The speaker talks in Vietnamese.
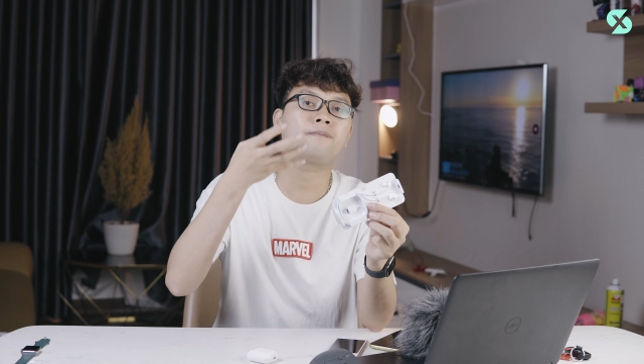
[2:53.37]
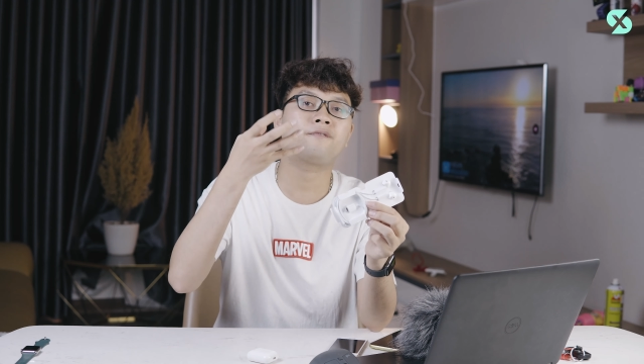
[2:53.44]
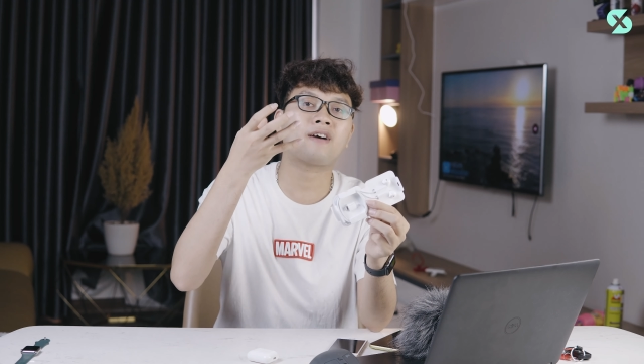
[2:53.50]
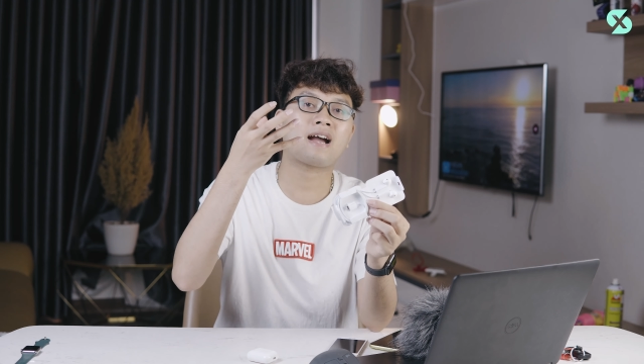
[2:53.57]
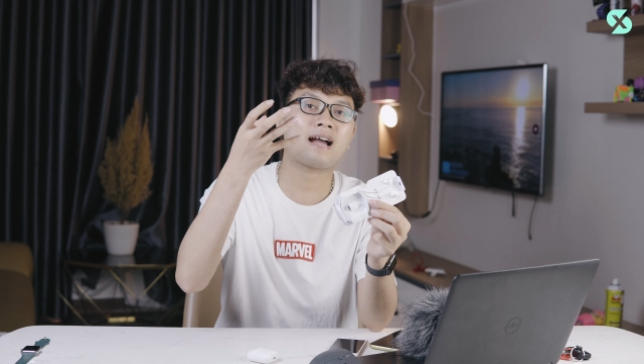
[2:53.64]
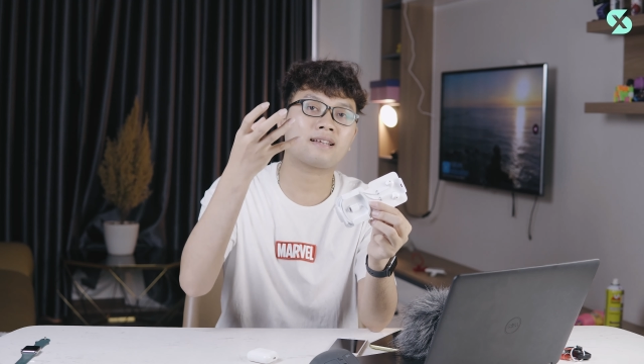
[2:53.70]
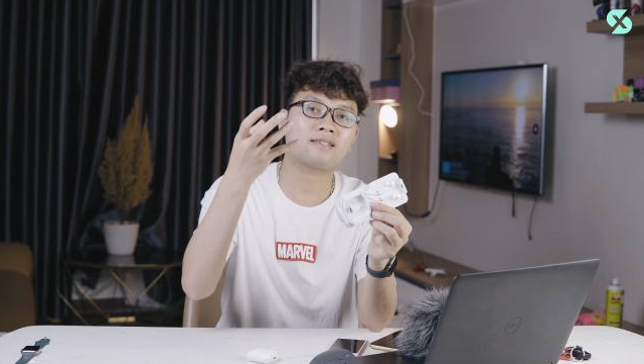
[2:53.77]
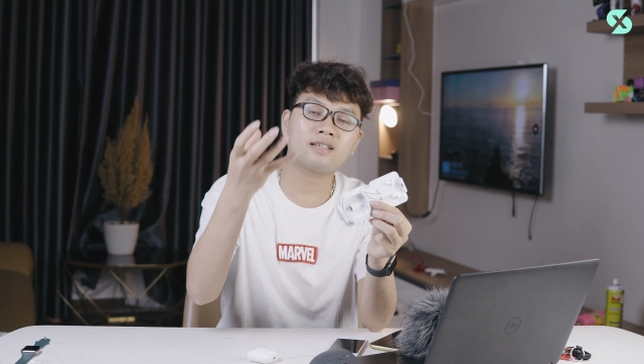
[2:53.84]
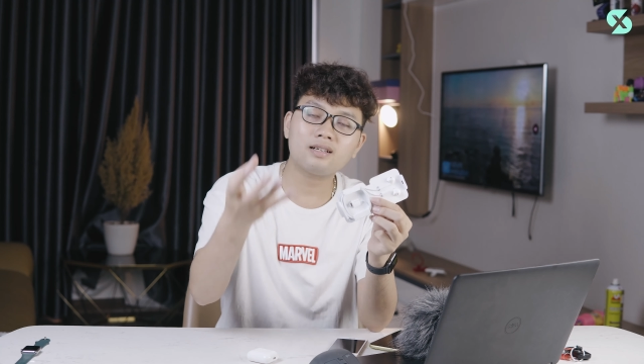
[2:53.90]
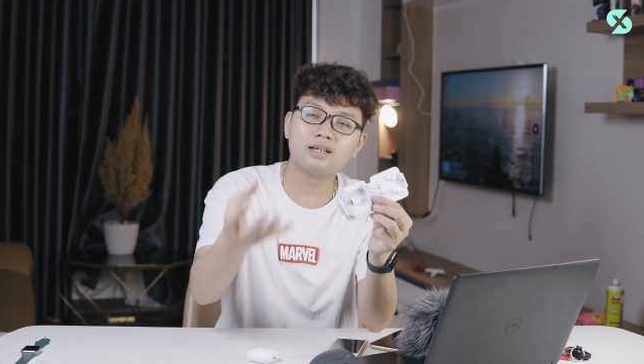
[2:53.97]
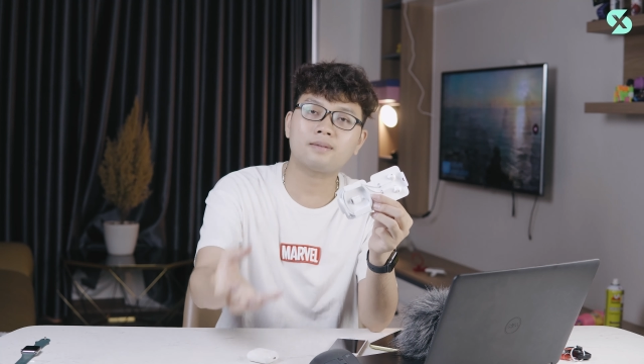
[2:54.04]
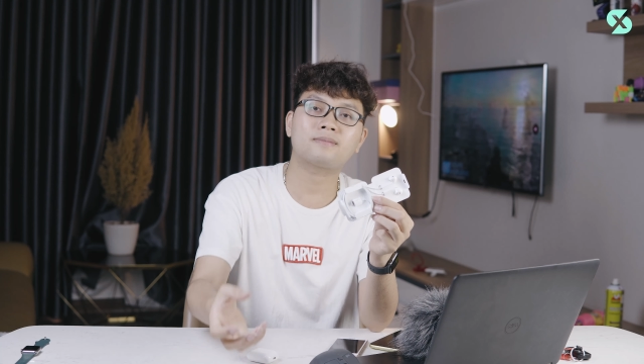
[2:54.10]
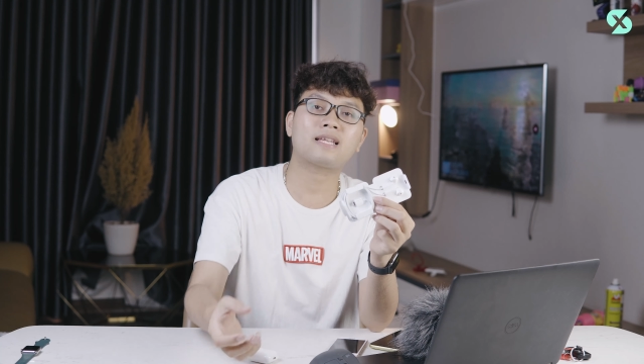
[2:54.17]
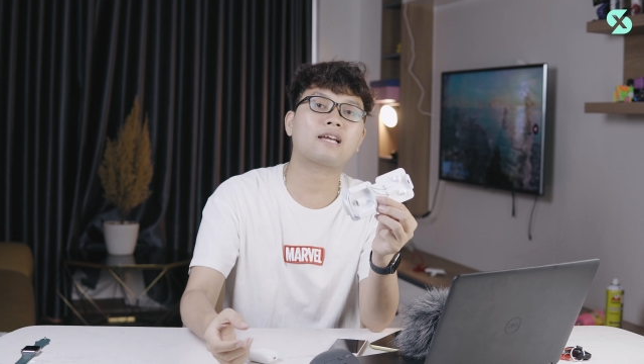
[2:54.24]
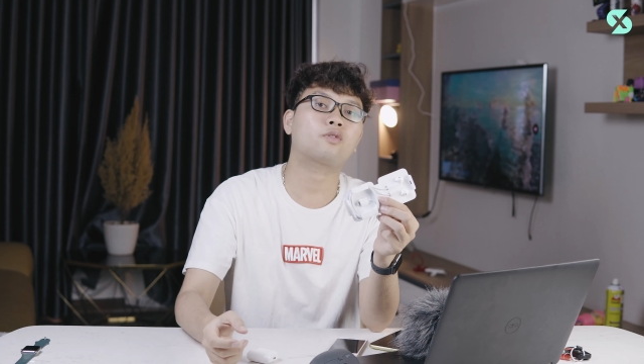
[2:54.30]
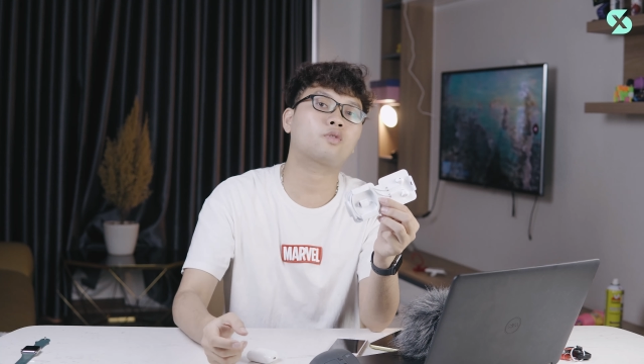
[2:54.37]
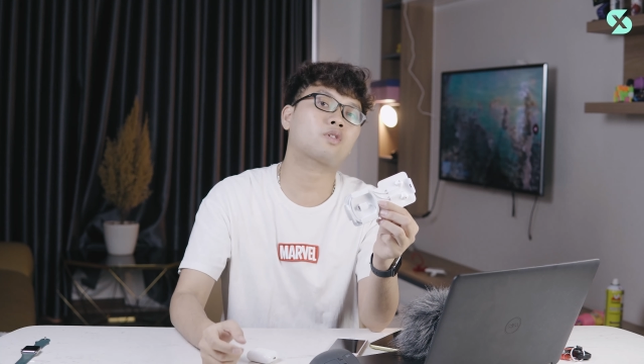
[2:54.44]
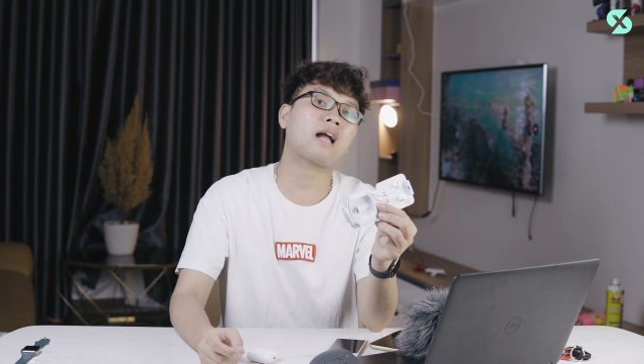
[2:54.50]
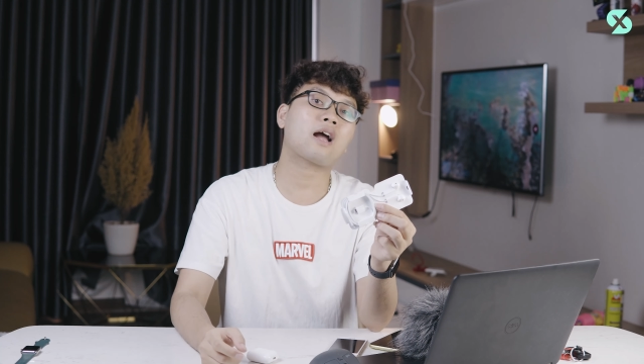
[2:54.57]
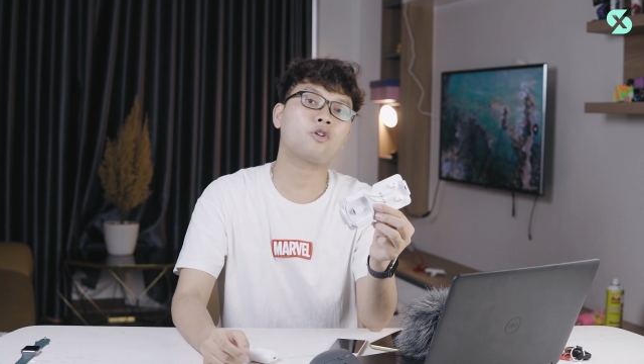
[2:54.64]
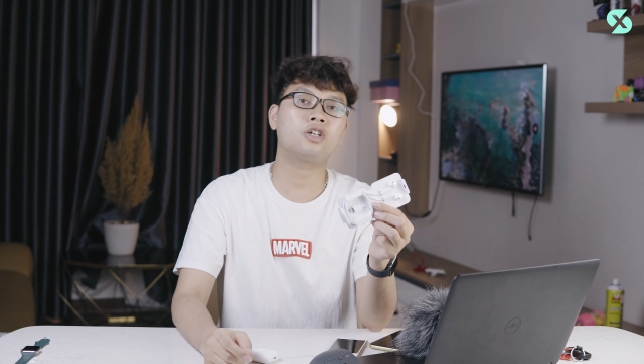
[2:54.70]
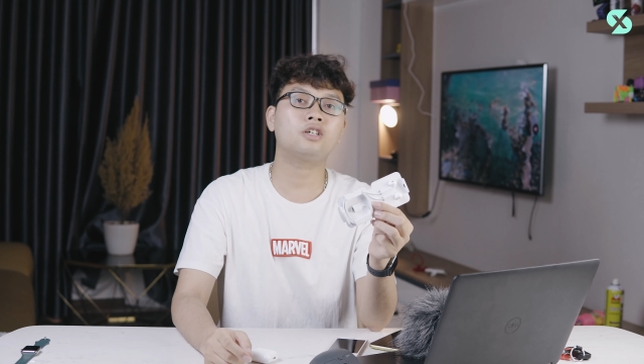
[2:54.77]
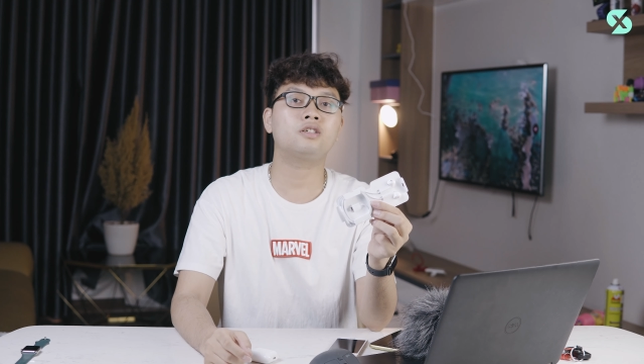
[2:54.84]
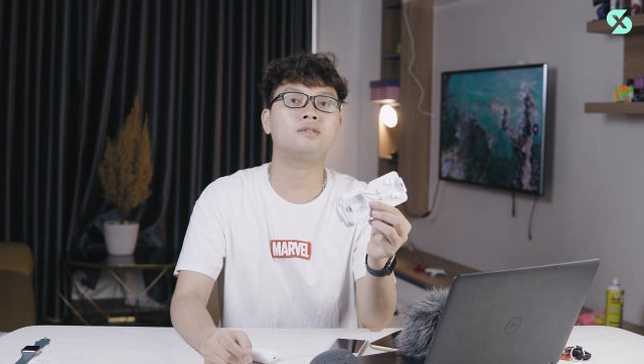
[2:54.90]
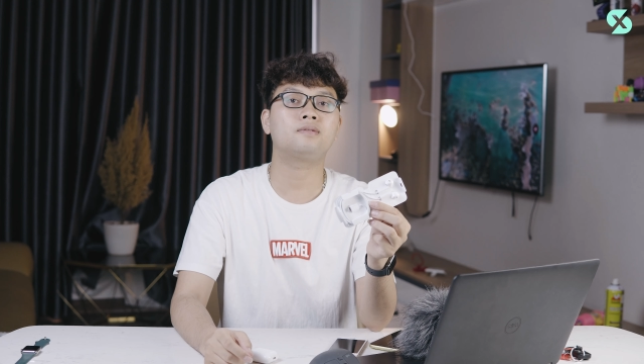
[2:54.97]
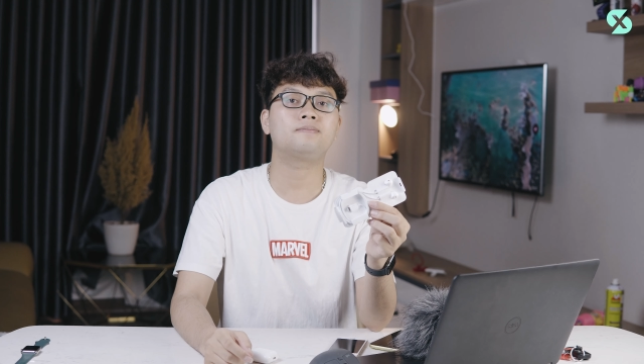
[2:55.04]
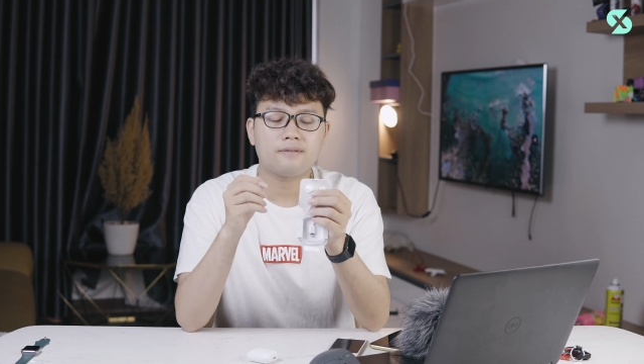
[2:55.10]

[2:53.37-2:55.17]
và chất lượng âm thanh của nó cao hơn